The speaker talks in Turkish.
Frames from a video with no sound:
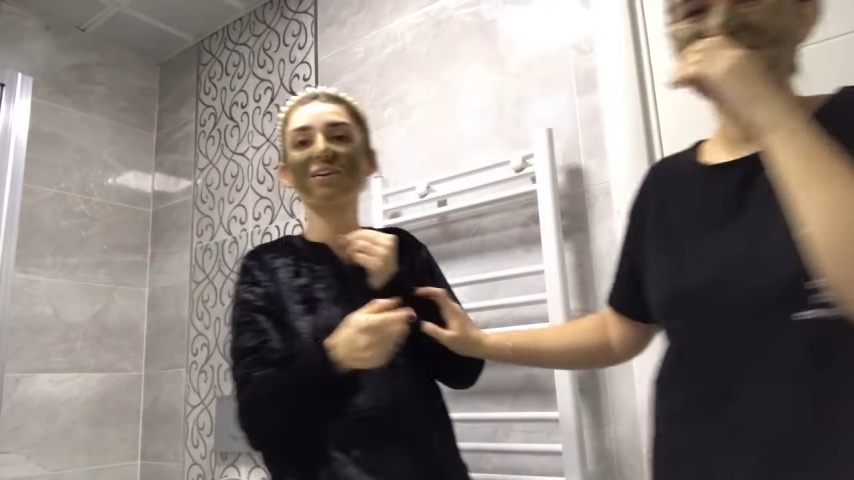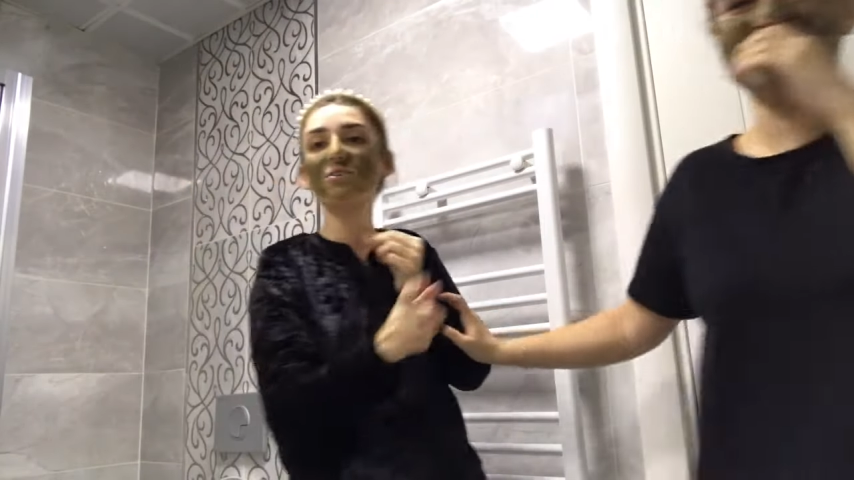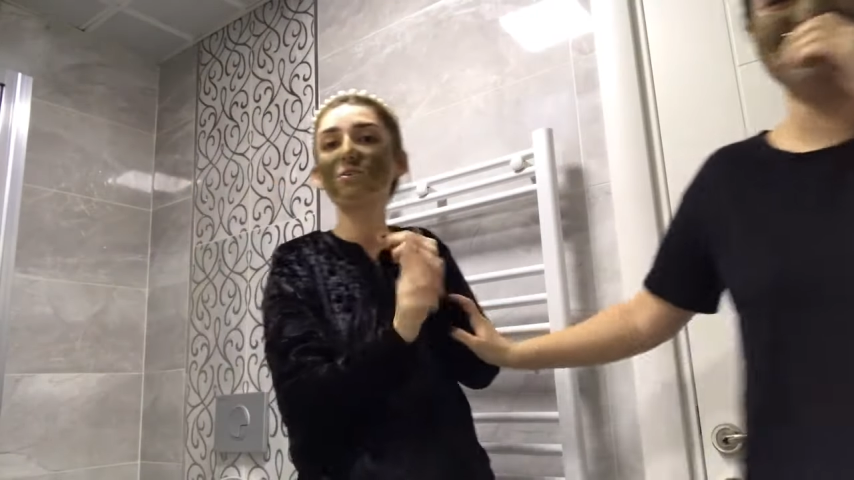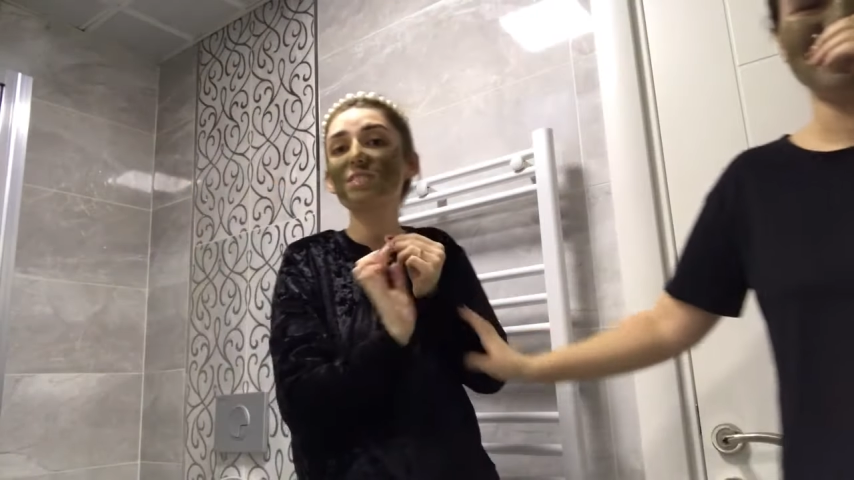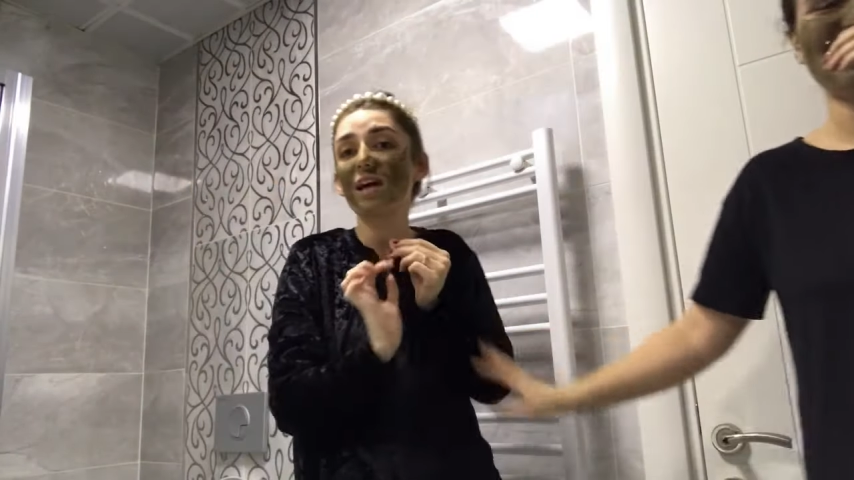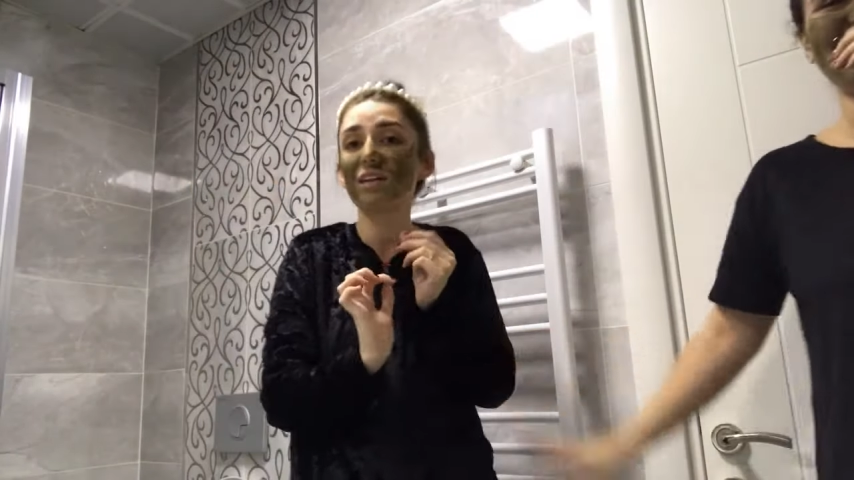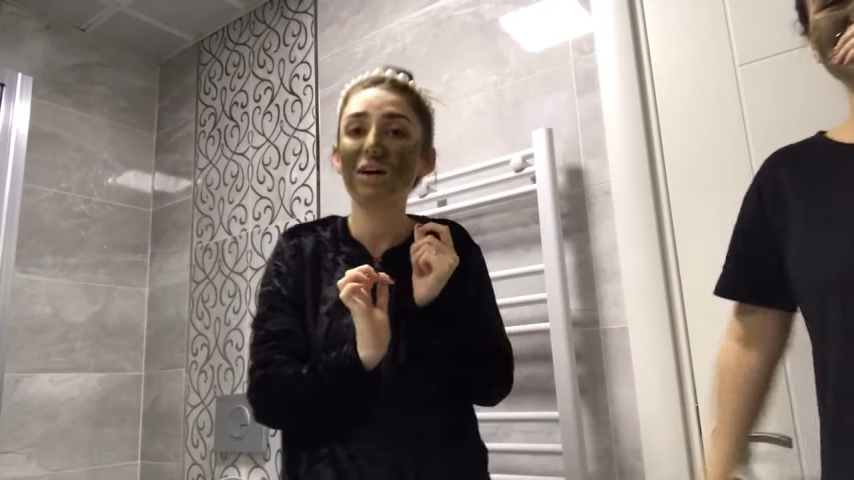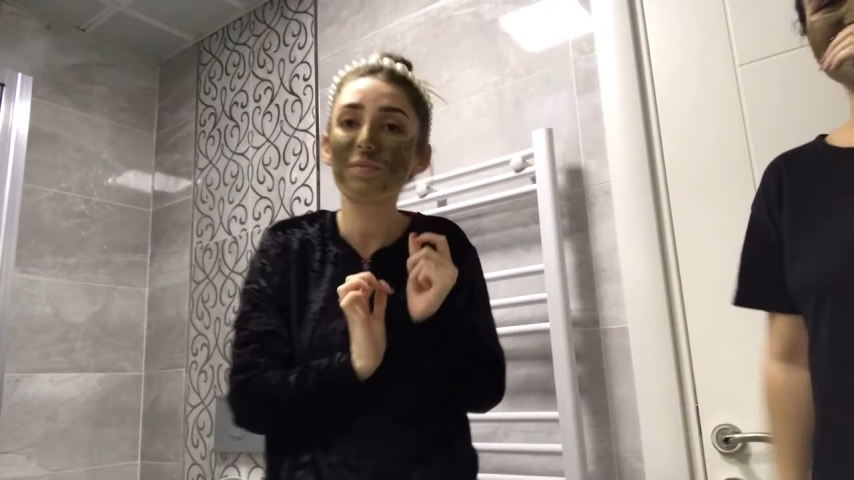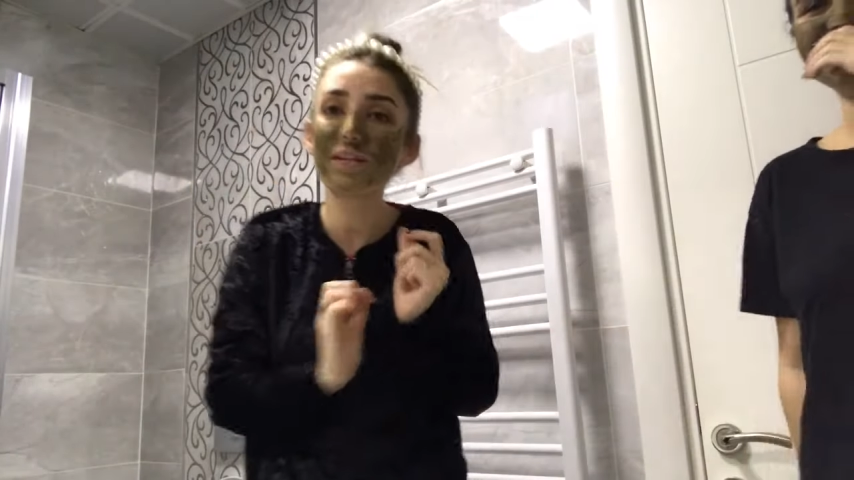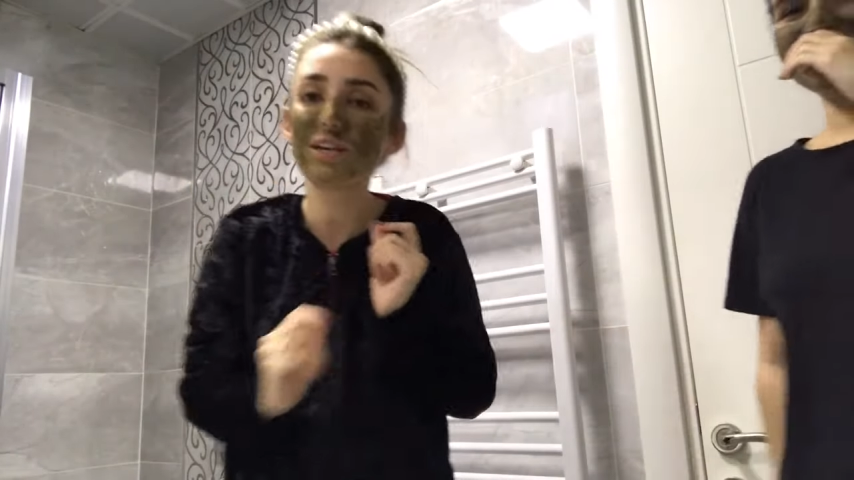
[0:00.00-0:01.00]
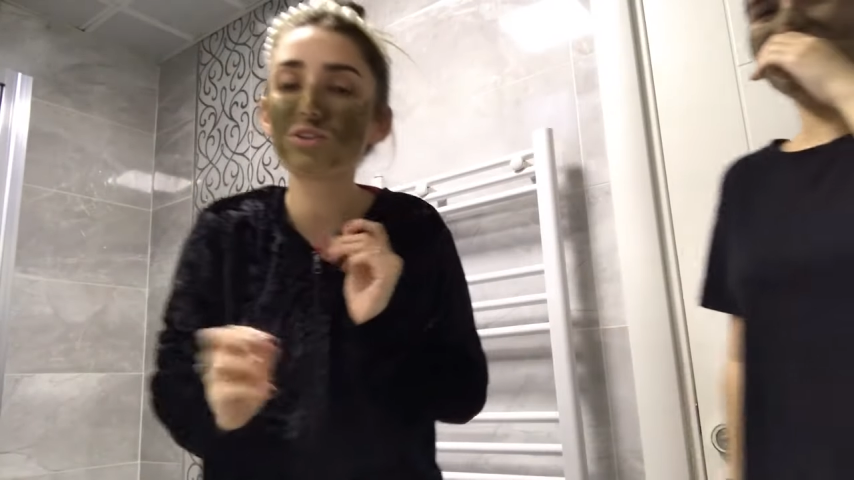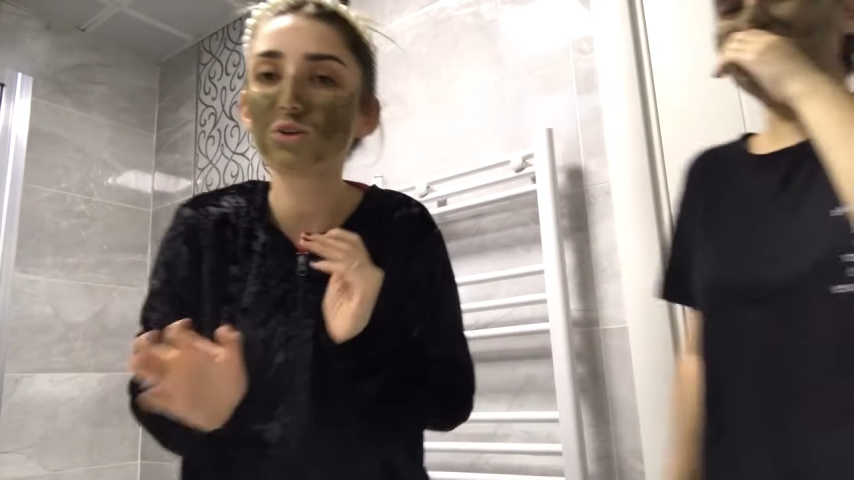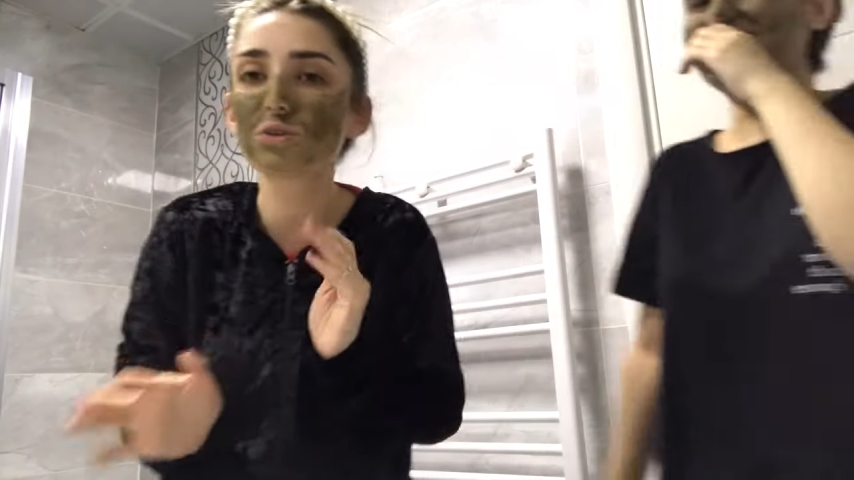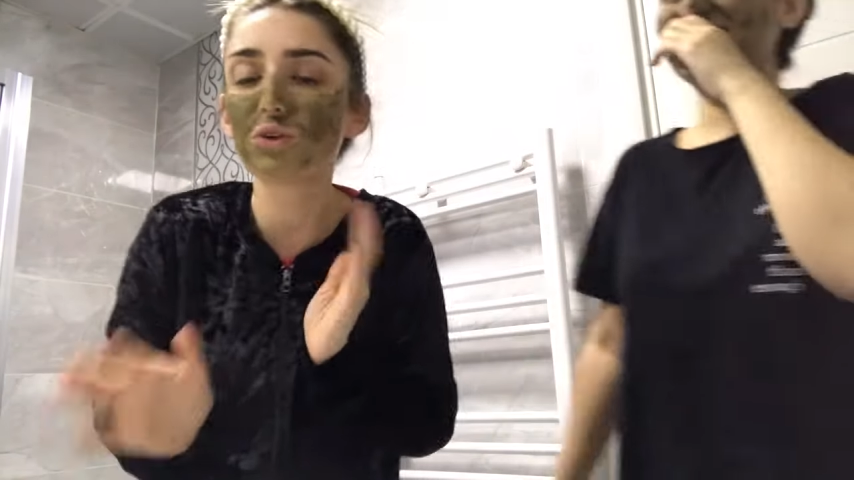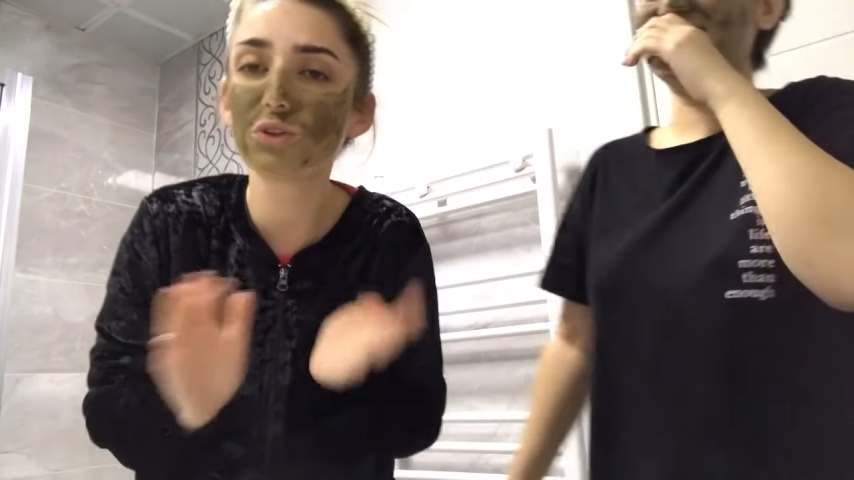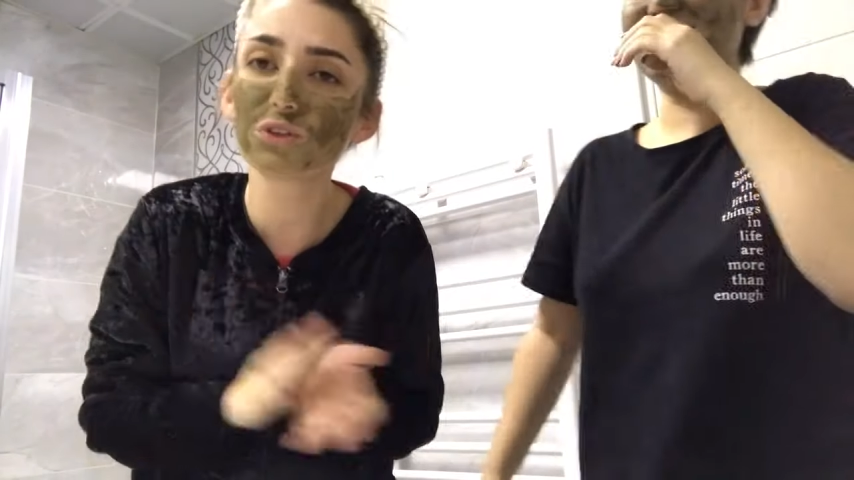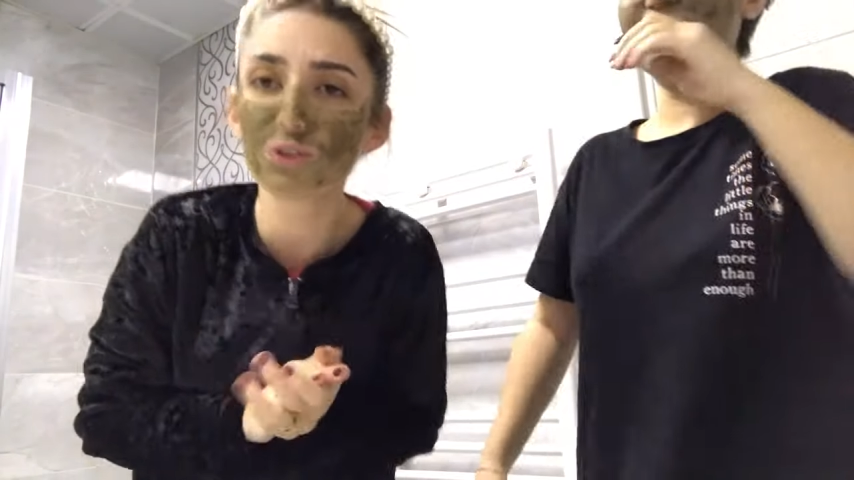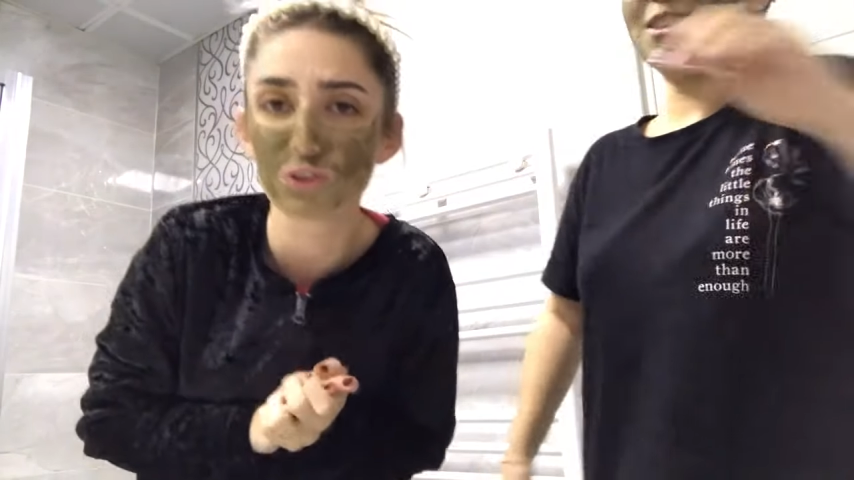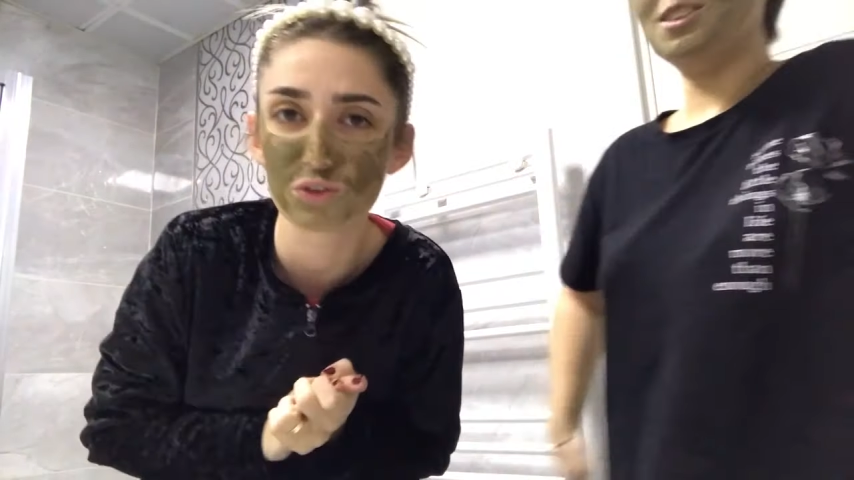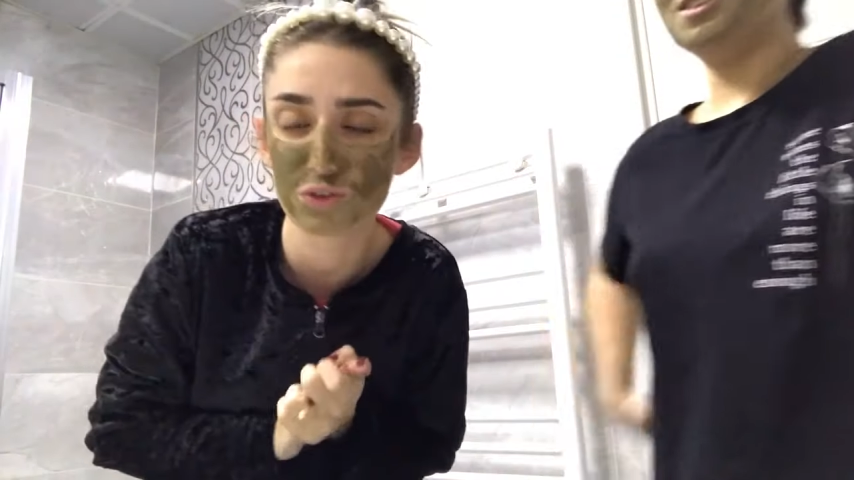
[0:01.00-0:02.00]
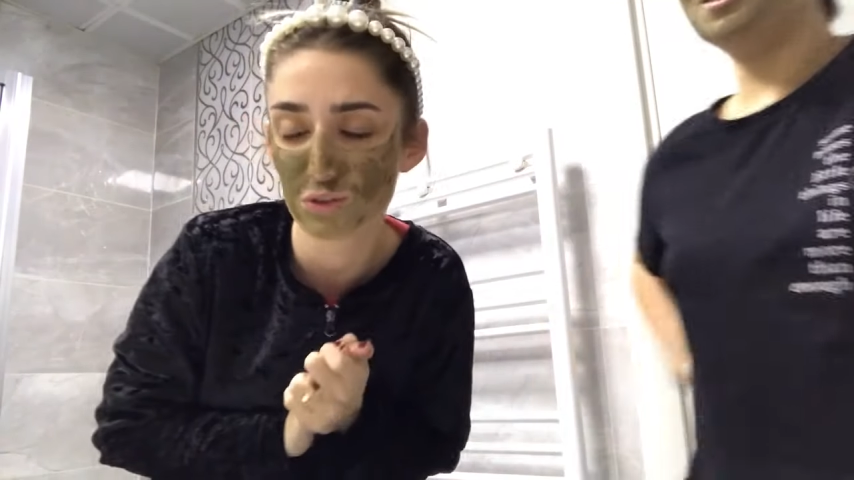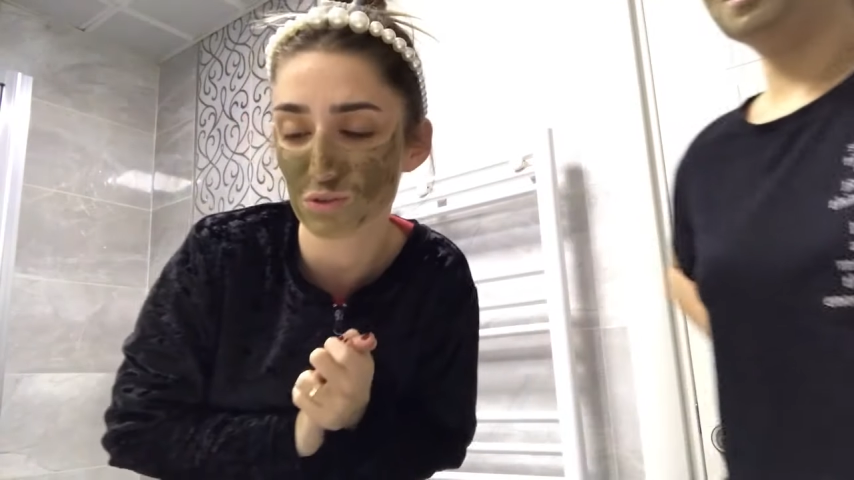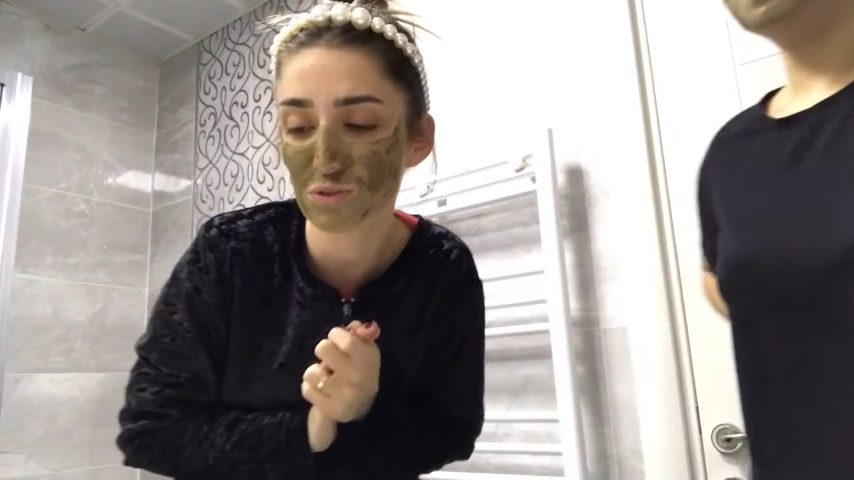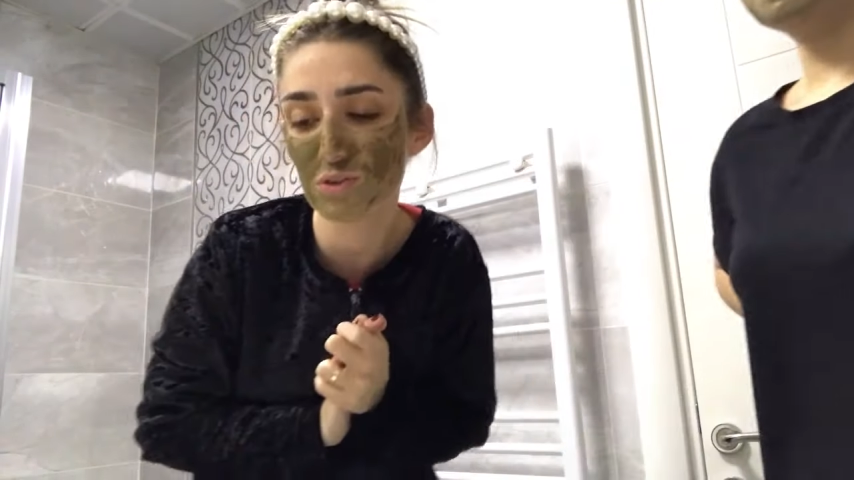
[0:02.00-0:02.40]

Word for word: Yok sen kameraya çok donuk konuşuyorsun.